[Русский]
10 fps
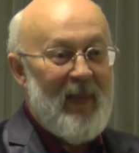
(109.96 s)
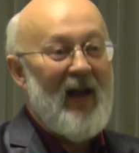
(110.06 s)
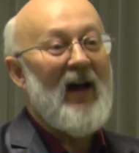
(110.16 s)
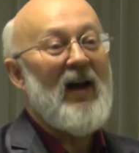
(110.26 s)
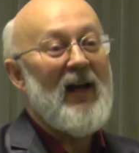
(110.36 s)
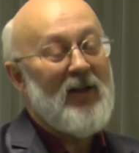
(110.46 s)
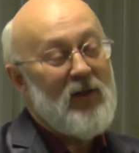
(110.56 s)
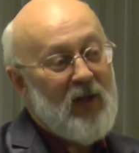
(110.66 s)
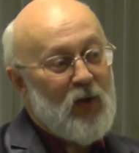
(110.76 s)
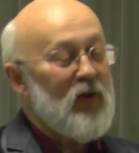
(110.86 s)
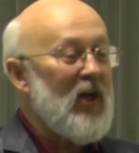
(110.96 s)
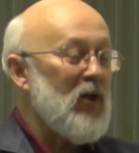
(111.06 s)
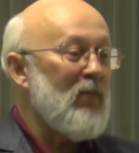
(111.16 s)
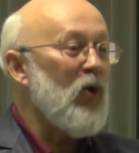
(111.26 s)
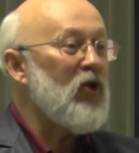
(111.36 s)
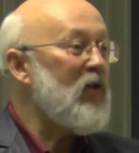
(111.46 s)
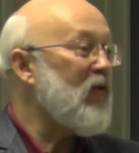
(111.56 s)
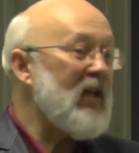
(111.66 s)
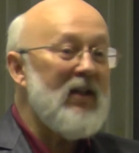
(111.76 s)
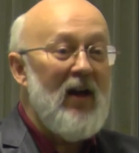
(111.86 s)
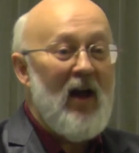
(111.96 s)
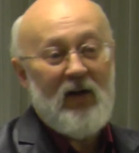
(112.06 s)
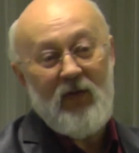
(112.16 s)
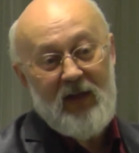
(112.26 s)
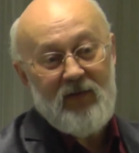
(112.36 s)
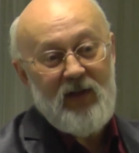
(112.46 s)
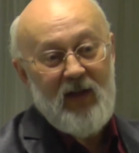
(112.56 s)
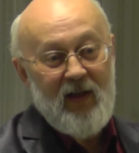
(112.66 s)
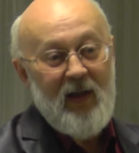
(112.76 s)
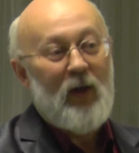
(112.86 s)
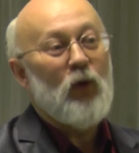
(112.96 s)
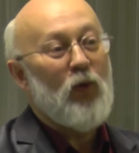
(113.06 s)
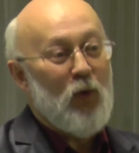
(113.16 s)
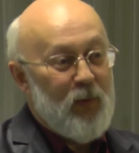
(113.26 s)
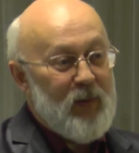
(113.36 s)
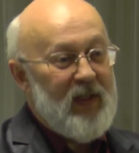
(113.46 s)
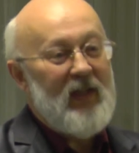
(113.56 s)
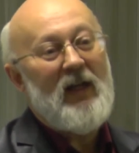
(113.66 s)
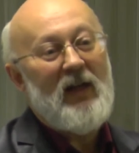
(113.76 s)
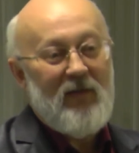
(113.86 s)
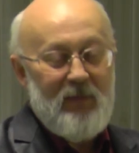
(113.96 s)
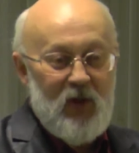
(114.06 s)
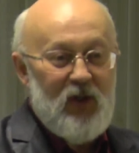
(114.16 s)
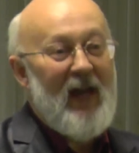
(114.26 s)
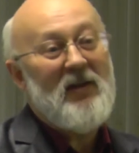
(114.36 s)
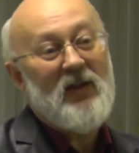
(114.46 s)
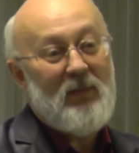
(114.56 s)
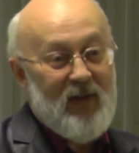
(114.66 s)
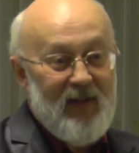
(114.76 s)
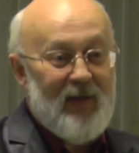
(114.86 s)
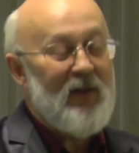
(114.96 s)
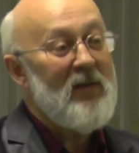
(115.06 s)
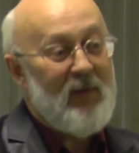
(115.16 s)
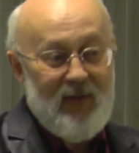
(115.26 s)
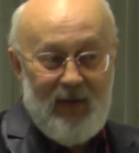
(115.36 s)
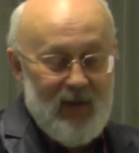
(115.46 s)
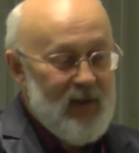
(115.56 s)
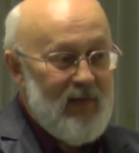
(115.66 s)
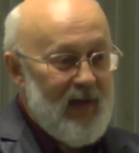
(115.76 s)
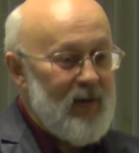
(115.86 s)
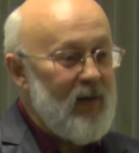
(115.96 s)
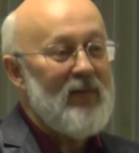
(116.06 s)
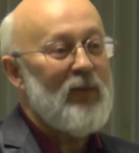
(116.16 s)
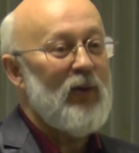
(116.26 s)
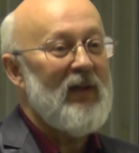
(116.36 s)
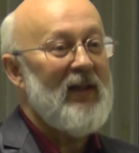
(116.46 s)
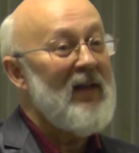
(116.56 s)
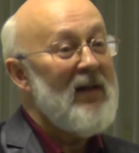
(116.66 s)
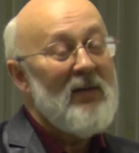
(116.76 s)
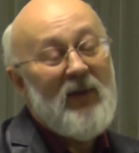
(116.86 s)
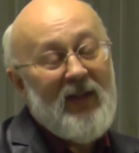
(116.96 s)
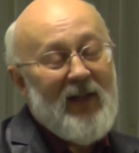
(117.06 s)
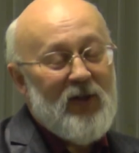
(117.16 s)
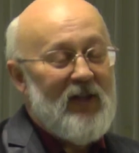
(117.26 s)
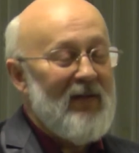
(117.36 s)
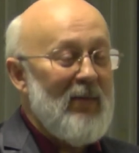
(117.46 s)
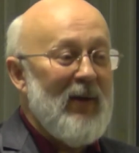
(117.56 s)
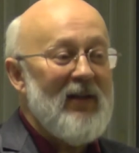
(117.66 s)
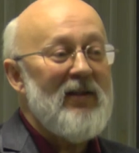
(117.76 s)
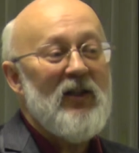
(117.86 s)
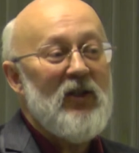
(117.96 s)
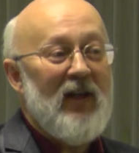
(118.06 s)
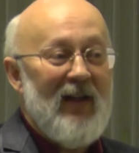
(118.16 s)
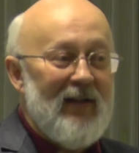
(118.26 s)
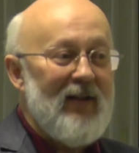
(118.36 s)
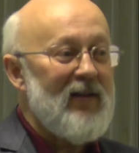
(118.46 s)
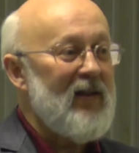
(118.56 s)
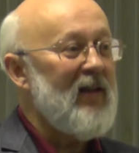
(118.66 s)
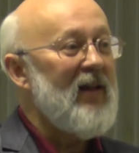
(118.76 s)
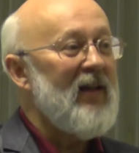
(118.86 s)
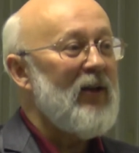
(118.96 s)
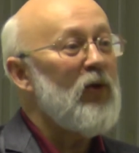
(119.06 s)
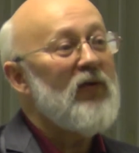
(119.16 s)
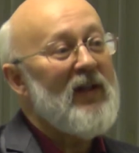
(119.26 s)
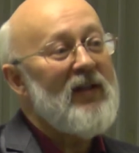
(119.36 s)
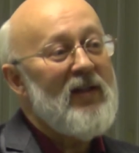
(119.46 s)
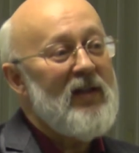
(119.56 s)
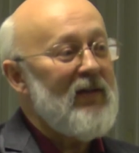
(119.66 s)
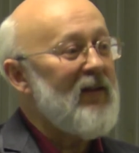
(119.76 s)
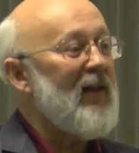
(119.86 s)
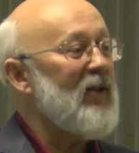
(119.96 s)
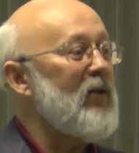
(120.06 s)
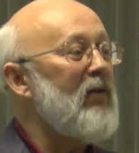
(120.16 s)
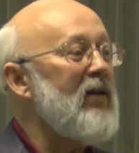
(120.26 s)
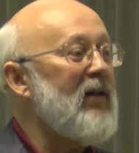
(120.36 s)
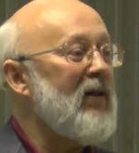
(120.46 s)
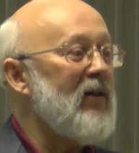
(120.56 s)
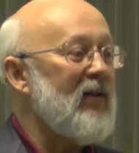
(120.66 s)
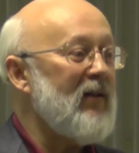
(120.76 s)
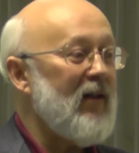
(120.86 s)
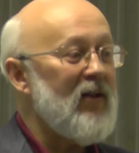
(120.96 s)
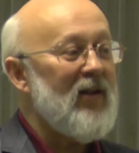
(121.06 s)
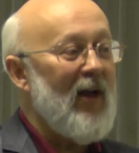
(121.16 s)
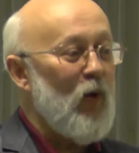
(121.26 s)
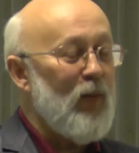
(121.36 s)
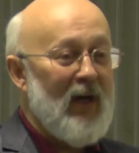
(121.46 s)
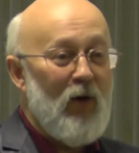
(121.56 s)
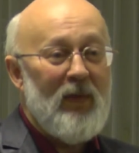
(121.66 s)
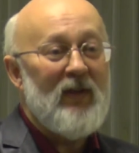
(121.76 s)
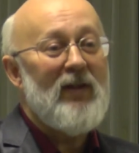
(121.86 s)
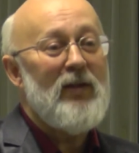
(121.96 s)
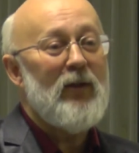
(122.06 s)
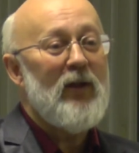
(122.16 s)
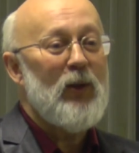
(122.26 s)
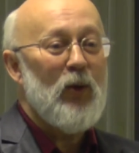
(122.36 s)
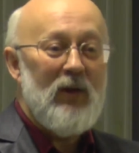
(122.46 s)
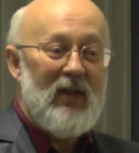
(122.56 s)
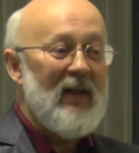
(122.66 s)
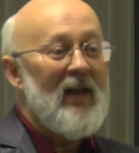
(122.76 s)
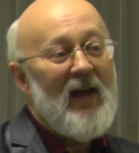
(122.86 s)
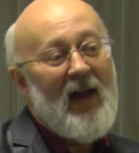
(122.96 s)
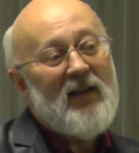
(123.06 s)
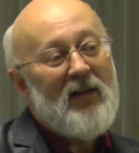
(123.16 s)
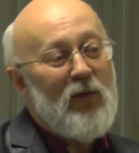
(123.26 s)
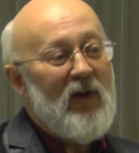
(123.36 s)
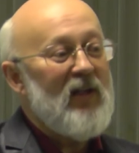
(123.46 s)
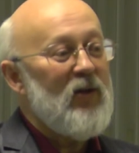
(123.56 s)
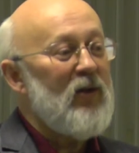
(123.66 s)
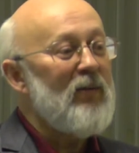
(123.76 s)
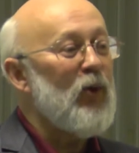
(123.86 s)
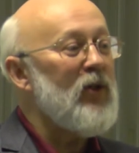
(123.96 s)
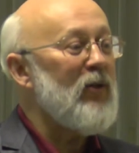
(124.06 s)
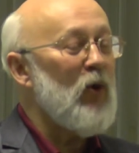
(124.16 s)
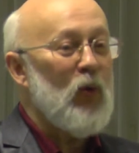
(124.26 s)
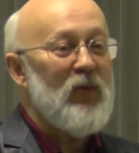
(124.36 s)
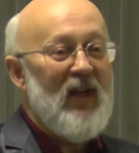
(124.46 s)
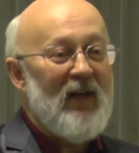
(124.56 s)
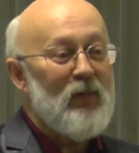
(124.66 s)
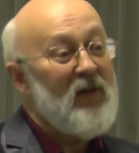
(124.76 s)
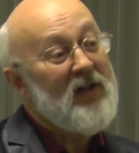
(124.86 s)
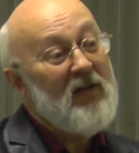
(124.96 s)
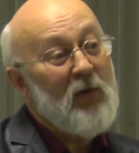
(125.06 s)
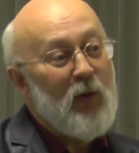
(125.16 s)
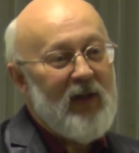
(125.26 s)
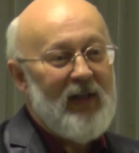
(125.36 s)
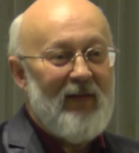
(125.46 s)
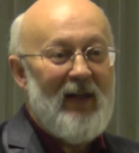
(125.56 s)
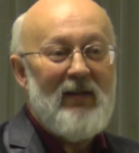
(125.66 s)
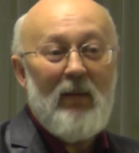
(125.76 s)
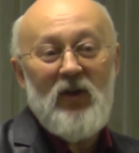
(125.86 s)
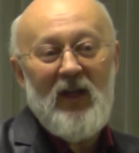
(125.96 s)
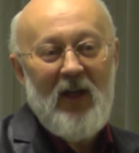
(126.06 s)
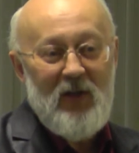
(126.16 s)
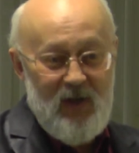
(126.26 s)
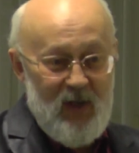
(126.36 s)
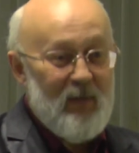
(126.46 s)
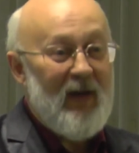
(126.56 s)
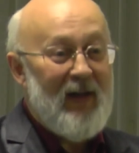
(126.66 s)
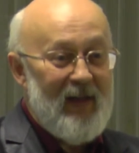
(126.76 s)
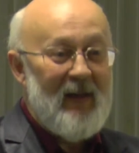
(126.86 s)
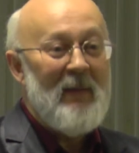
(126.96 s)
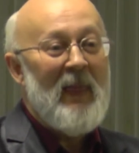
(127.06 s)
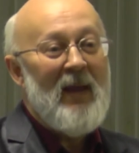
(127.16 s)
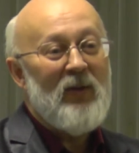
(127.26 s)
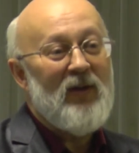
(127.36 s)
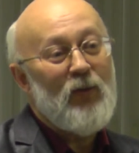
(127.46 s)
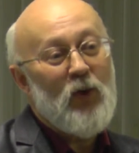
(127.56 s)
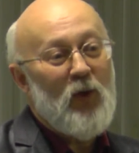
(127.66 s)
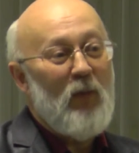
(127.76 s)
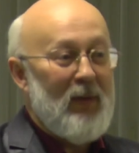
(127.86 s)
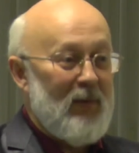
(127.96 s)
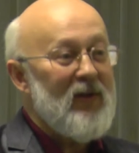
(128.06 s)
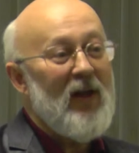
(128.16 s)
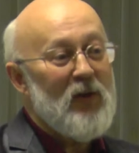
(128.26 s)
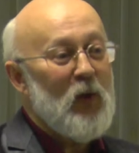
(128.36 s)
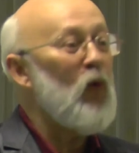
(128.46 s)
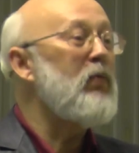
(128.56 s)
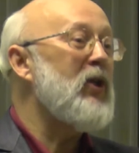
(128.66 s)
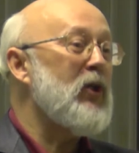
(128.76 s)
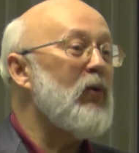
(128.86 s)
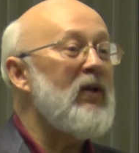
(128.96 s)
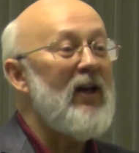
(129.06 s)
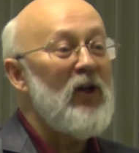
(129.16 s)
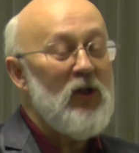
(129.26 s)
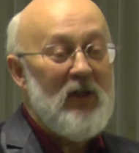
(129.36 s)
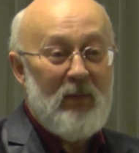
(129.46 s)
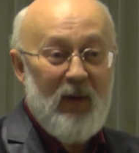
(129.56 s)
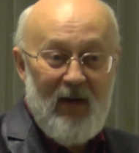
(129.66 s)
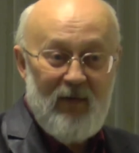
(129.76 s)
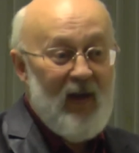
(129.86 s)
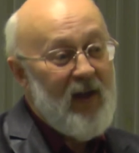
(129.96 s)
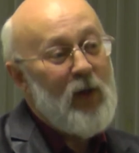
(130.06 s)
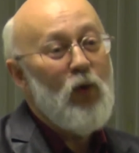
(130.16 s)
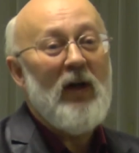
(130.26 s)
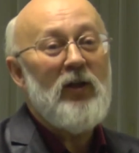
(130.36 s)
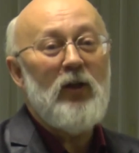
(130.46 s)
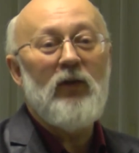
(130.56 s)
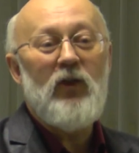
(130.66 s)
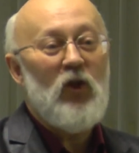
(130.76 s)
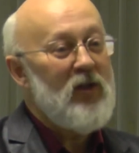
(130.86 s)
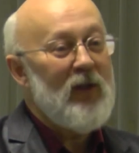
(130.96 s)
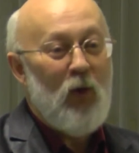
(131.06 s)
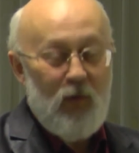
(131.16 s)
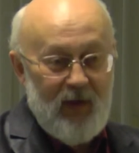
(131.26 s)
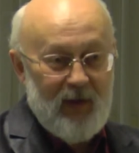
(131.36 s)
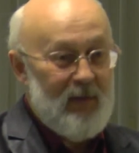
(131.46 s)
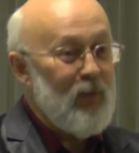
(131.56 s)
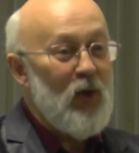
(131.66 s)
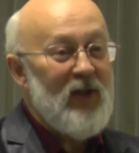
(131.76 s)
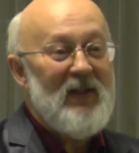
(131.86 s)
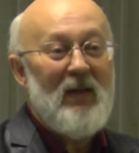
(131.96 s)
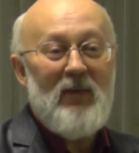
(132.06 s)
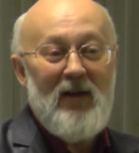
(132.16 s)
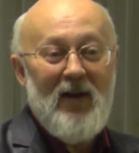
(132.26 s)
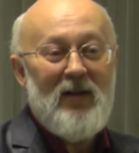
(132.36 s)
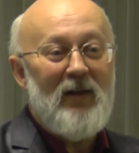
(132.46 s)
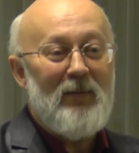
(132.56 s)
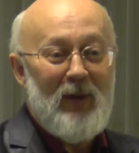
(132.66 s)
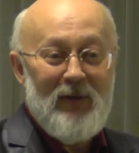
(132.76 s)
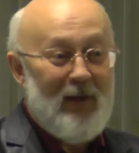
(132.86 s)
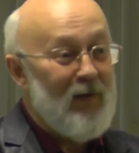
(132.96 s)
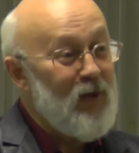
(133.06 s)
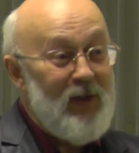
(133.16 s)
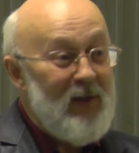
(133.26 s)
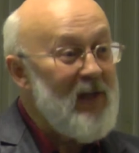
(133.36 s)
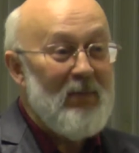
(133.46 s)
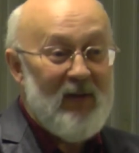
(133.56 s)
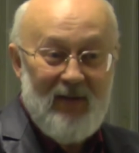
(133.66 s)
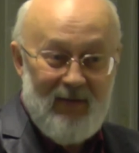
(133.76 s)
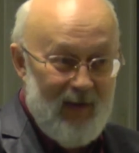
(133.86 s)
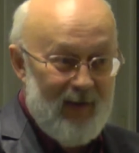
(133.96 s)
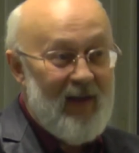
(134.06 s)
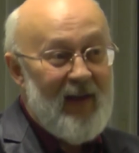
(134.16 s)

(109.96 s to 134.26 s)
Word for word: а это те, кто, скажем, мог жить в Кослях, в Ревде, но в Купцы или в Мещане записаться непосредственно в Екатеринбурге. Были даже своеобразные странности. Вот в конце XIX века городская управа подводила итоги. Одного екатеринбургского купца господина Воронова они вообще найти не могли, потому что он приписался к купечеству для личных прав и укатил в Нижний Новгород, и больше о себе никаких признаков жизни не подавал.